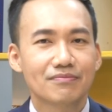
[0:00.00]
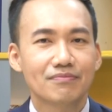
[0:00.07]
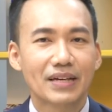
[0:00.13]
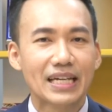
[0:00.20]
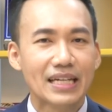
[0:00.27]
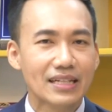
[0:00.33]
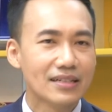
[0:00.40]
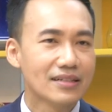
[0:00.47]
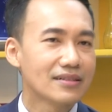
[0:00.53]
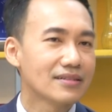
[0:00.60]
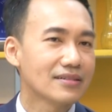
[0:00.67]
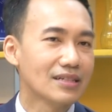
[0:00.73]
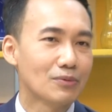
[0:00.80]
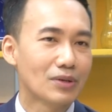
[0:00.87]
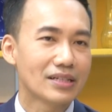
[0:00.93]
ปีหนึ่ง
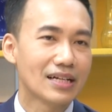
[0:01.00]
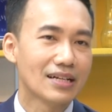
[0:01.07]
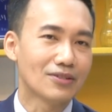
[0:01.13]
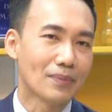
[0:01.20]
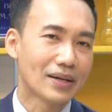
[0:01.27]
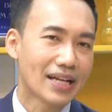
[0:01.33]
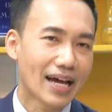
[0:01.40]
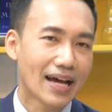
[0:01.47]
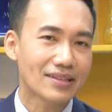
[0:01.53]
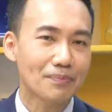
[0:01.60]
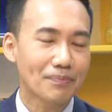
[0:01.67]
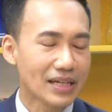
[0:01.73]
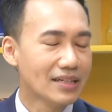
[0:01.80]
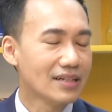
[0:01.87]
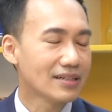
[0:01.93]
หรือว่าเดือนสองพันห้าสัก
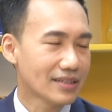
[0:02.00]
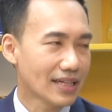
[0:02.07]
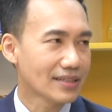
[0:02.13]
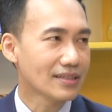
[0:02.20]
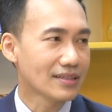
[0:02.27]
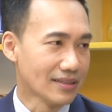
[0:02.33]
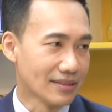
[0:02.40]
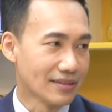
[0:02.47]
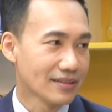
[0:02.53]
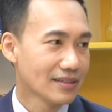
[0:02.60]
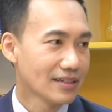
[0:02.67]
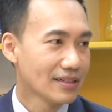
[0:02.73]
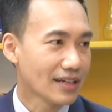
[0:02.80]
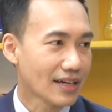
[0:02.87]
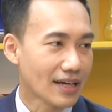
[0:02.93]
ปีหนึ่งก็น่าจะถึง
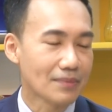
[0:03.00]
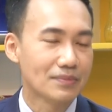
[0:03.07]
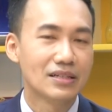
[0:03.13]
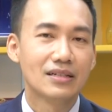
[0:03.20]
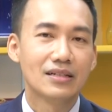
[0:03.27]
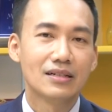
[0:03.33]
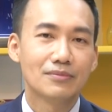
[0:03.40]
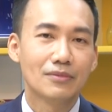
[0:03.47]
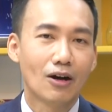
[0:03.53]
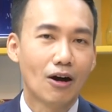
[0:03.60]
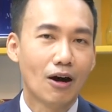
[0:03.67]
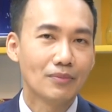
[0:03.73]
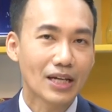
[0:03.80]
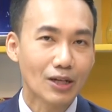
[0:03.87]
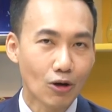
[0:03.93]
นะครับ ออ
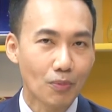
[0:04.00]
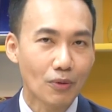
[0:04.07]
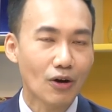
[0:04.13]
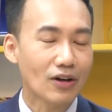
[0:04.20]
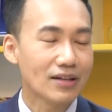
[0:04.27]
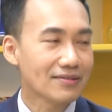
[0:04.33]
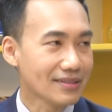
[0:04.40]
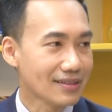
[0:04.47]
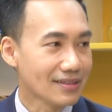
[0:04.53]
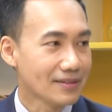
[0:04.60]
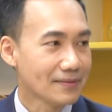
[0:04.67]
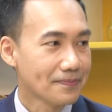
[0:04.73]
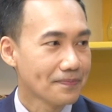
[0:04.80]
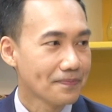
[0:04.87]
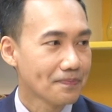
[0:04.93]
มได้ครบก็ค่อยซื้อ
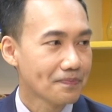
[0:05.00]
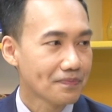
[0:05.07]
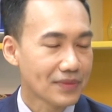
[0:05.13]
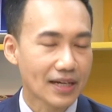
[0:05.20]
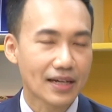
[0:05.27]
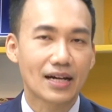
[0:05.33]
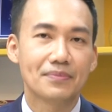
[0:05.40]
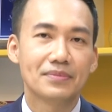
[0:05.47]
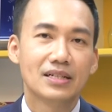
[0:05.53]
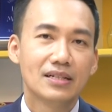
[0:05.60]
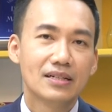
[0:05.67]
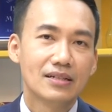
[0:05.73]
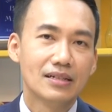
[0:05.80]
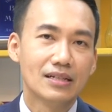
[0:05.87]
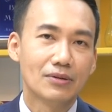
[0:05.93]
นะครับ
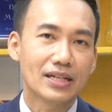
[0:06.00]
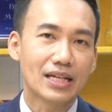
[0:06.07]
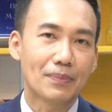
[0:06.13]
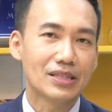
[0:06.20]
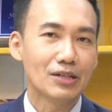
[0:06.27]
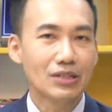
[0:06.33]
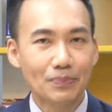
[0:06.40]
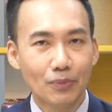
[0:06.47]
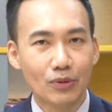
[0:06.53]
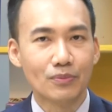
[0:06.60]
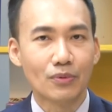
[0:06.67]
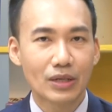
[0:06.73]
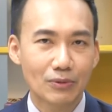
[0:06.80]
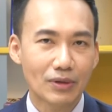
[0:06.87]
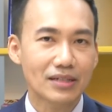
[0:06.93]
หรือว่าอยากไปเที่ยวญี่ปุ่น ผ
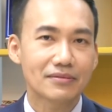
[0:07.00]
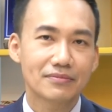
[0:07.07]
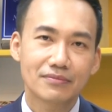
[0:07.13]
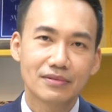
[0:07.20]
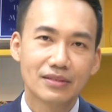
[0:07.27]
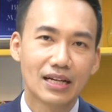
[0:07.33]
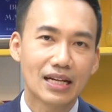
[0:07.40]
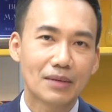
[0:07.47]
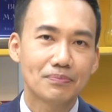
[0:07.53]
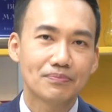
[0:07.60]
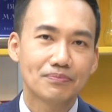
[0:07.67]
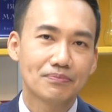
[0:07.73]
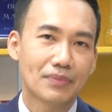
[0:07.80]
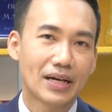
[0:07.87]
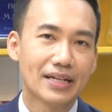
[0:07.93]
มคิดว่าเดือนละ
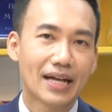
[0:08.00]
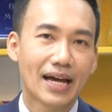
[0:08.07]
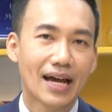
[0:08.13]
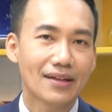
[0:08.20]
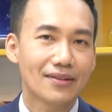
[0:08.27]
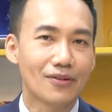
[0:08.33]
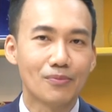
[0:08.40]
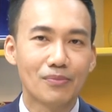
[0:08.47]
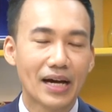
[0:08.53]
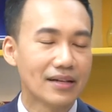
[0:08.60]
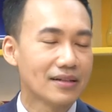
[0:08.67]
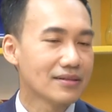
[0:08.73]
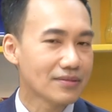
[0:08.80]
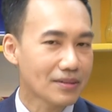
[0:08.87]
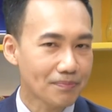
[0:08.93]
พันห้าสองพัน
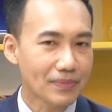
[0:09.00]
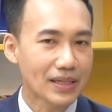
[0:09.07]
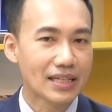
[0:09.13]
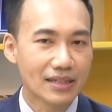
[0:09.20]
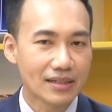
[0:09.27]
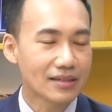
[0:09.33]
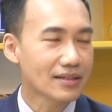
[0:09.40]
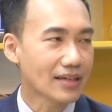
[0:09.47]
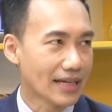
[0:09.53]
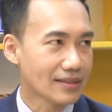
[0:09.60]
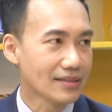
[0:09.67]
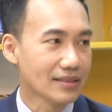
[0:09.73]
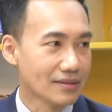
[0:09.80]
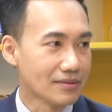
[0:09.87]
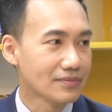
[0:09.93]
สักปีหนึ่งก็อาจจะ
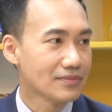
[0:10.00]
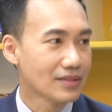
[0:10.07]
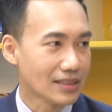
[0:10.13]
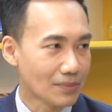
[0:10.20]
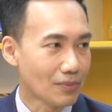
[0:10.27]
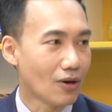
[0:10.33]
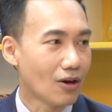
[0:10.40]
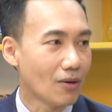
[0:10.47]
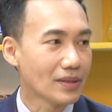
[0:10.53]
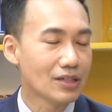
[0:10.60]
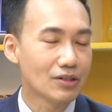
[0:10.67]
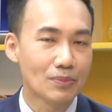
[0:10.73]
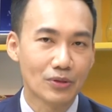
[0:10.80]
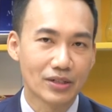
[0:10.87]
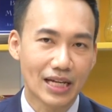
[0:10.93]
ถึง อาจจะพอไปเที่ยว
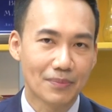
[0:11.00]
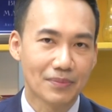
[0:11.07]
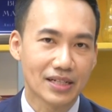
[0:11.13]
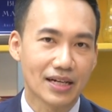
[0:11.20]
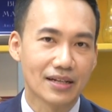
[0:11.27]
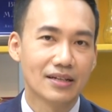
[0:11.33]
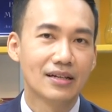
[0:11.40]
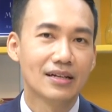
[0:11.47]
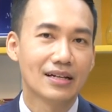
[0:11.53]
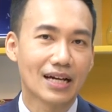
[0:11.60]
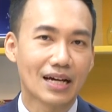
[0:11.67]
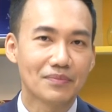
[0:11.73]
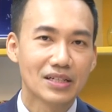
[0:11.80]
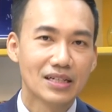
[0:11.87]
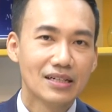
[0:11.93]
ญี่ปุ่นได้เหมือนกันนะค
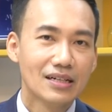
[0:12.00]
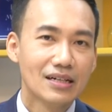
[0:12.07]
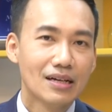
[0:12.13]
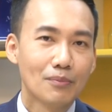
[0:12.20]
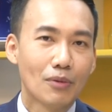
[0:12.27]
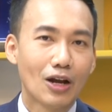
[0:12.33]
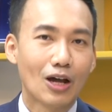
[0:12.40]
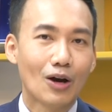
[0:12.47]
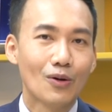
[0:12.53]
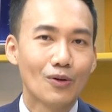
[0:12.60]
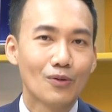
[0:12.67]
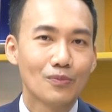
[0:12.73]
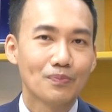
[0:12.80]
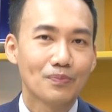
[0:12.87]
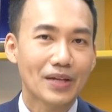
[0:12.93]
รับ พอเรา
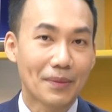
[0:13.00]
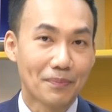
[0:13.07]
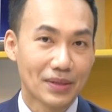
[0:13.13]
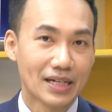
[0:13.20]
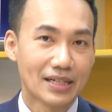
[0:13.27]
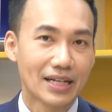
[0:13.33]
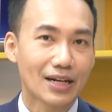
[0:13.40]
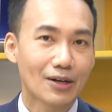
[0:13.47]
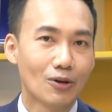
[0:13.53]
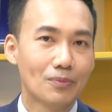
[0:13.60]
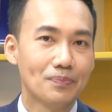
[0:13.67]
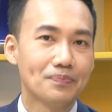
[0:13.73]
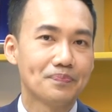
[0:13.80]
เก็บเงินได้ครบ